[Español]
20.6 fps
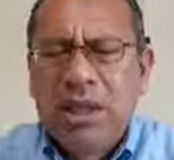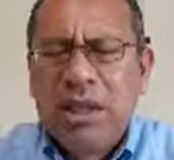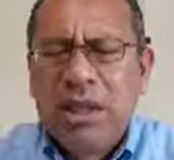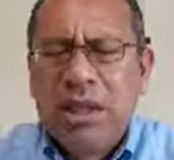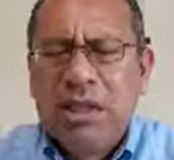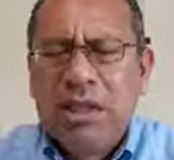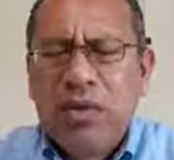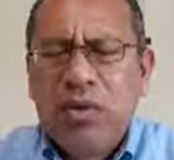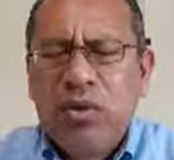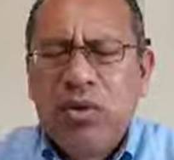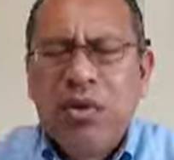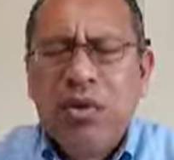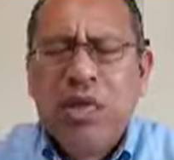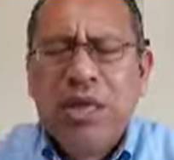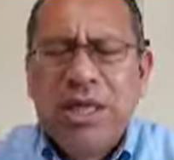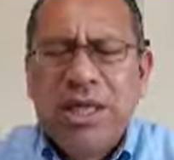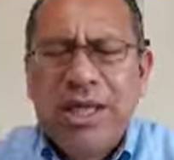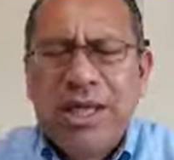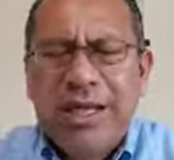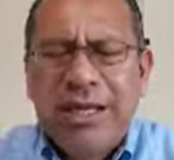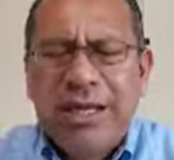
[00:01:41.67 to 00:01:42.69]
no
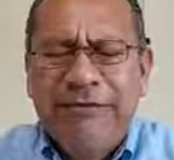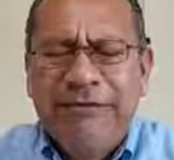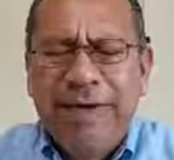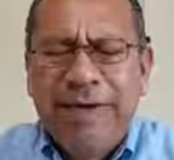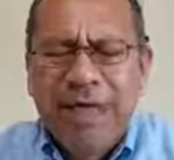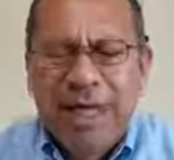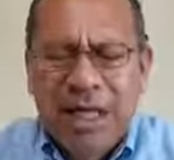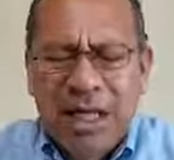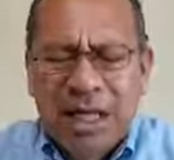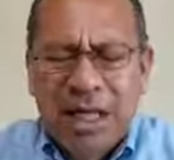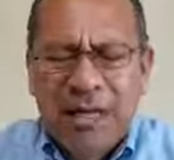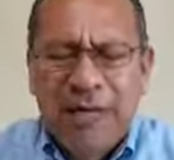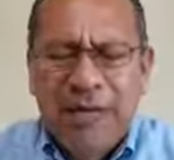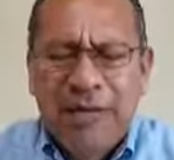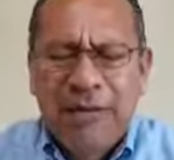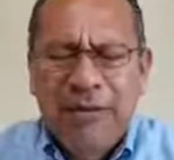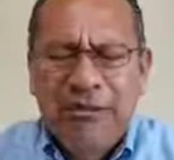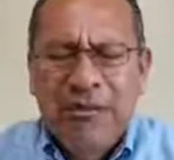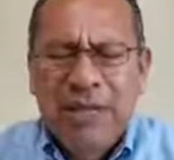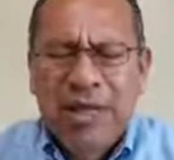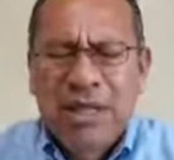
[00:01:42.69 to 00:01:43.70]
tienen libertad
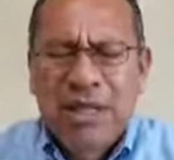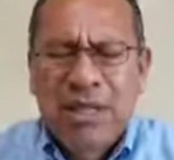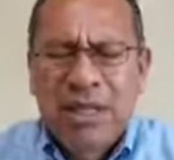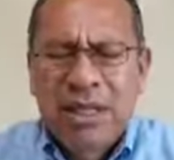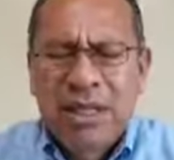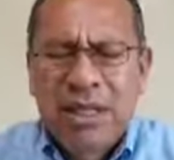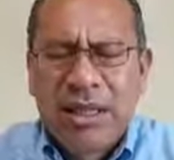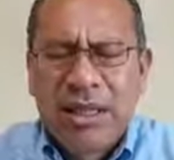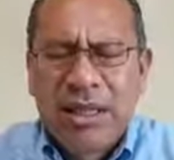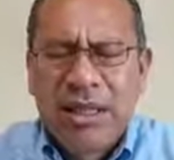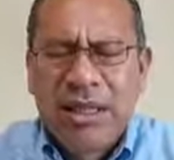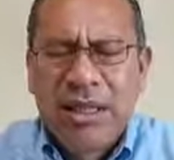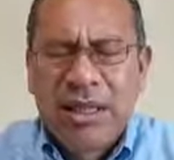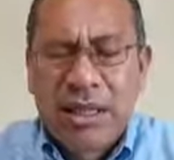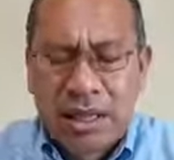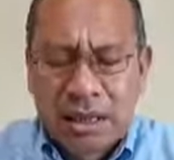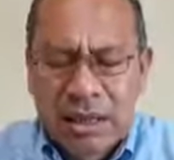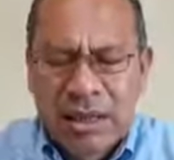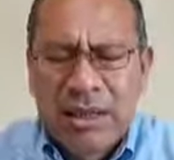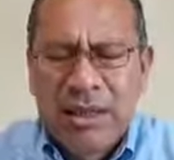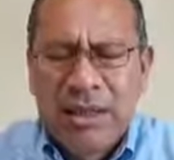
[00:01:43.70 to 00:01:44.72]
de,
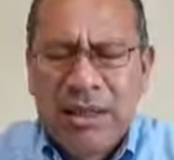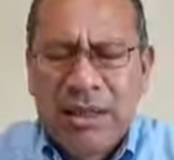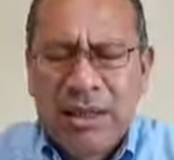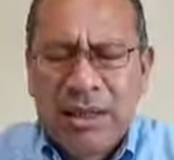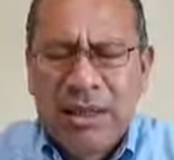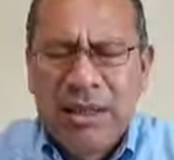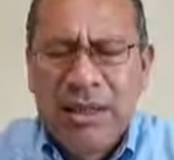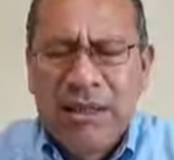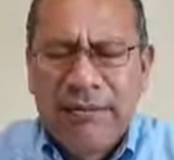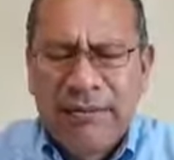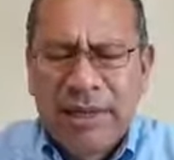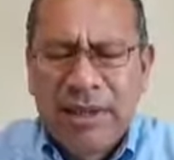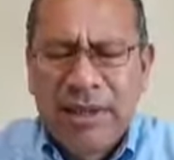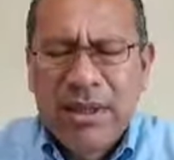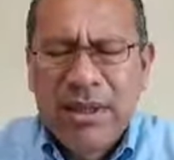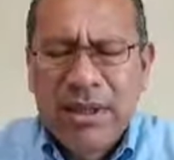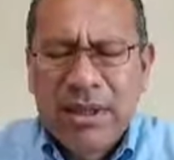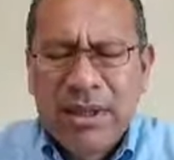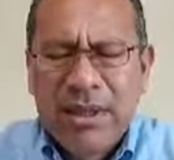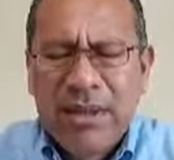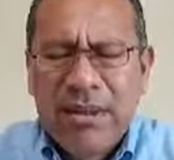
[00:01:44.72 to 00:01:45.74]
seguirte, de servirte,
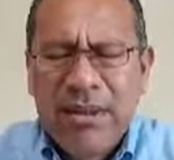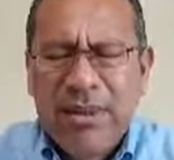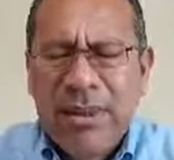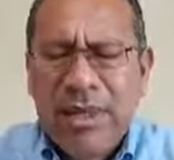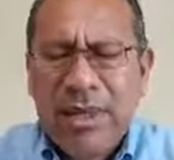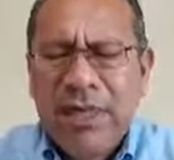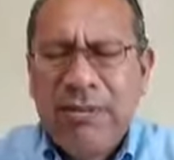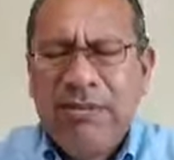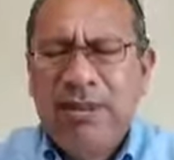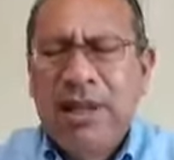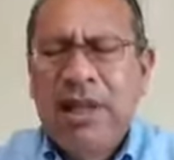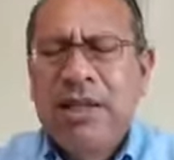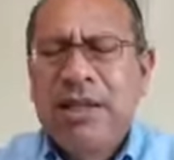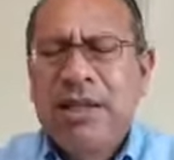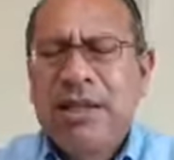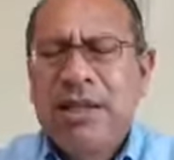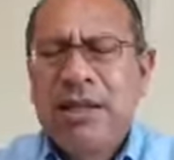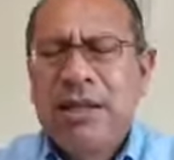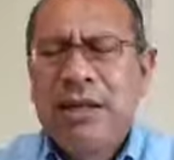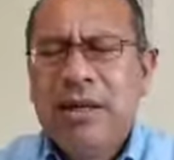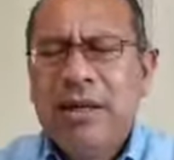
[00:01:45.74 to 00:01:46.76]
de trabajar para
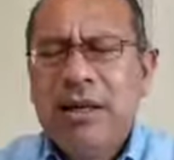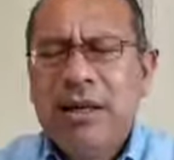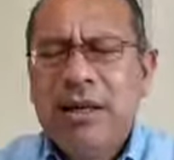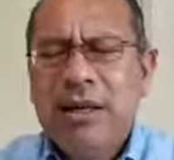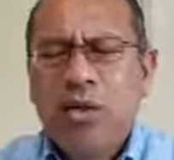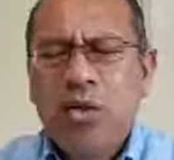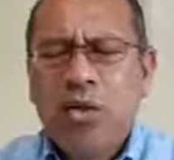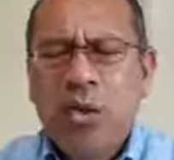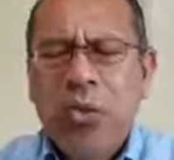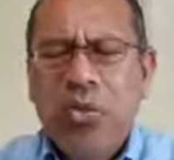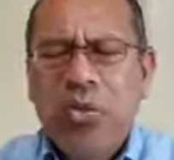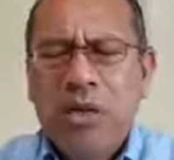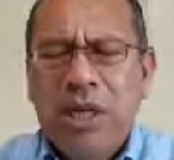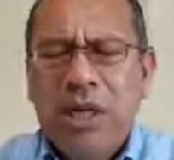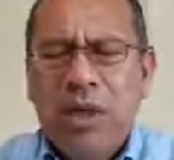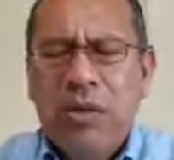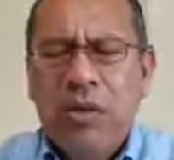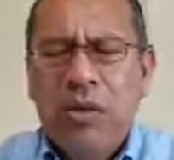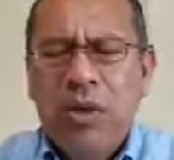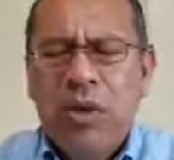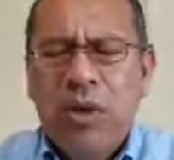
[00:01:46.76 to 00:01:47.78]
ti,
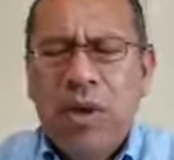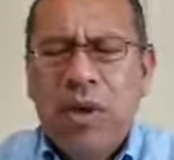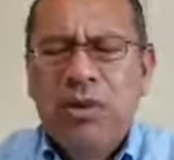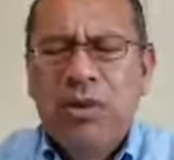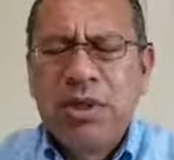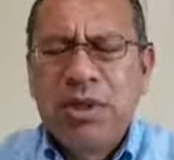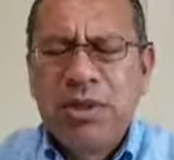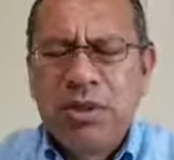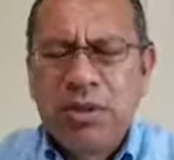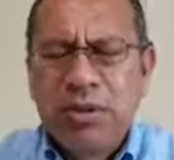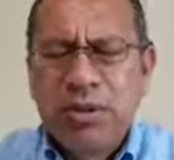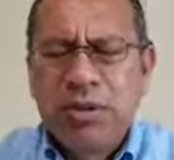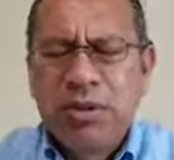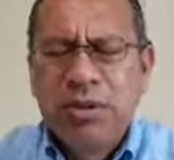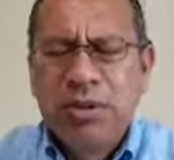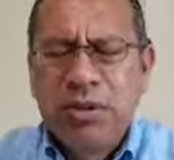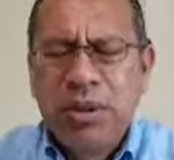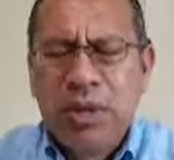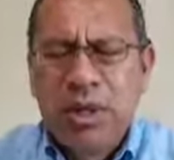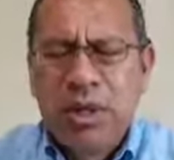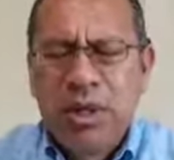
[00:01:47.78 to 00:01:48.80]
cumpliendo con la misión.
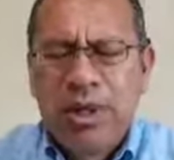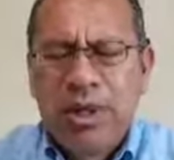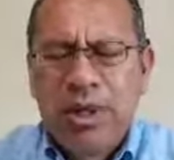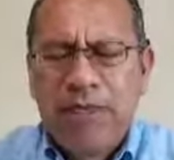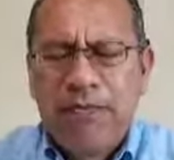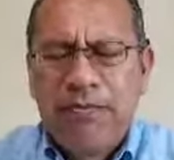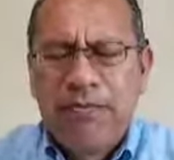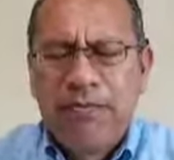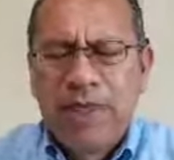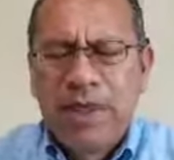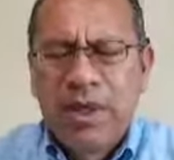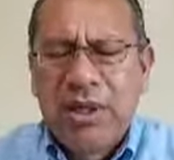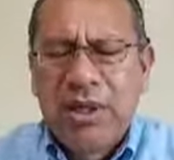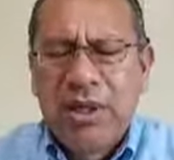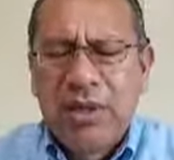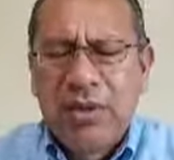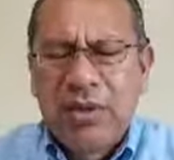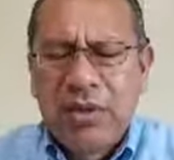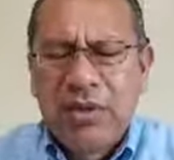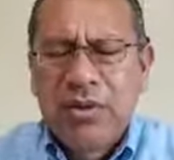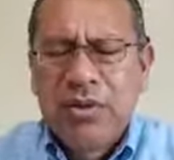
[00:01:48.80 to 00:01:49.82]
Y
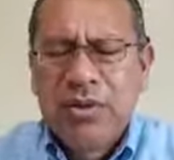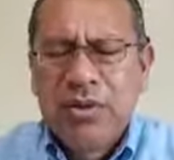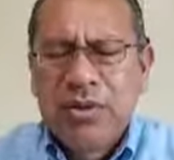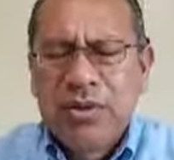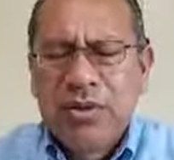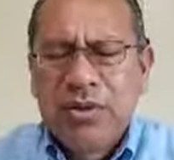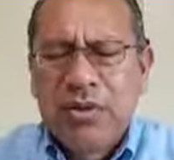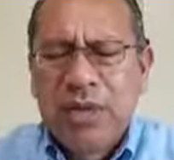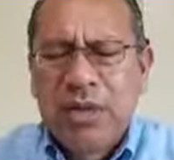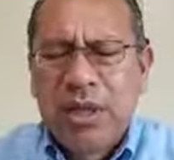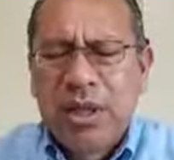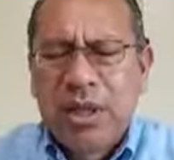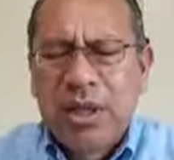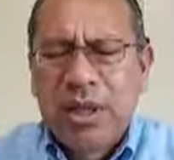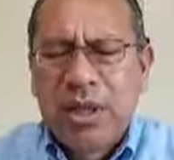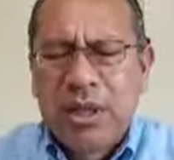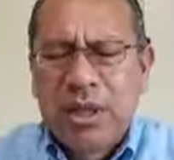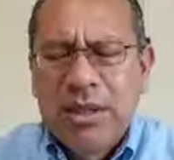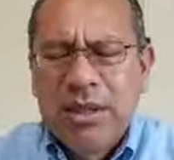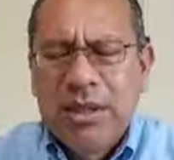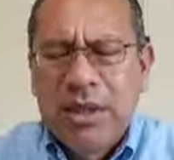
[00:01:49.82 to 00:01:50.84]
Dios,
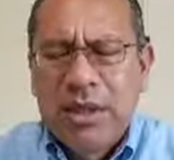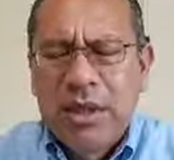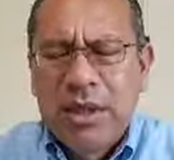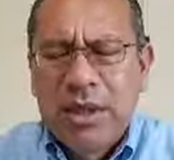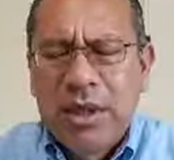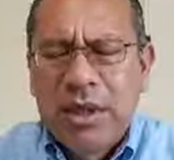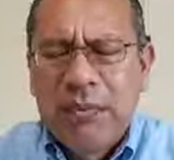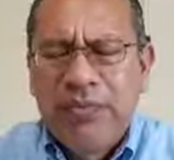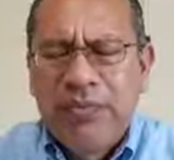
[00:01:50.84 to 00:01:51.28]
en esta hora,